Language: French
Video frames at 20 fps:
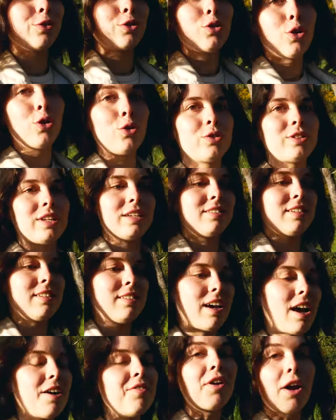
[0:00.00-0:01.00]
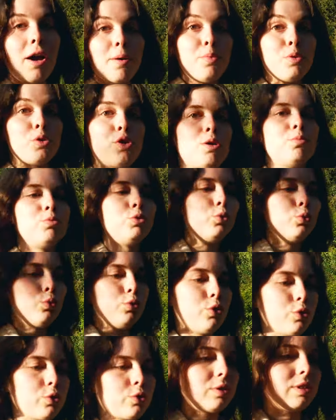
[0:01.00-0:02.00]
en tente, etc. Faire un peu comme nous
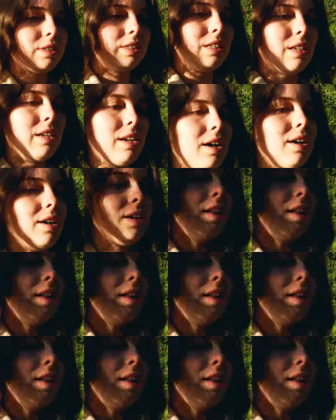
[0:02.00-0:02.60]
dans ce style-là.